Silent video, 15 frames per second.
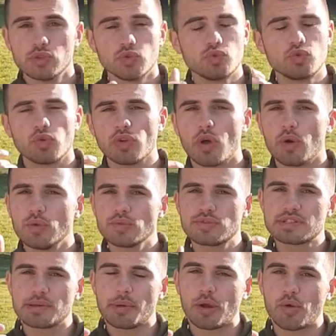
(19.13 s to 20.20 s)
Tu tournes en rond, tu
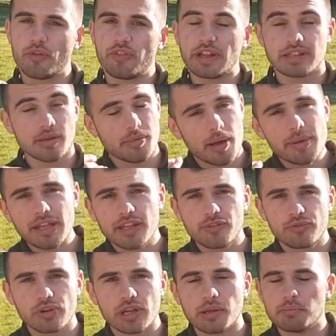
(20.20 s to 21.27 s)
ne sais pas quoi faire. T'aimerais bien te
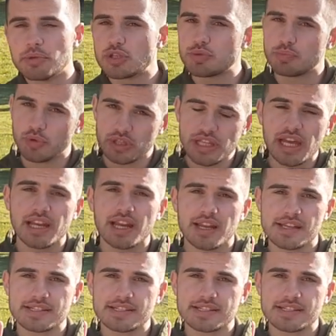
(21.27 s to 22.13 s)
défouler, mais tu peux ni aller à la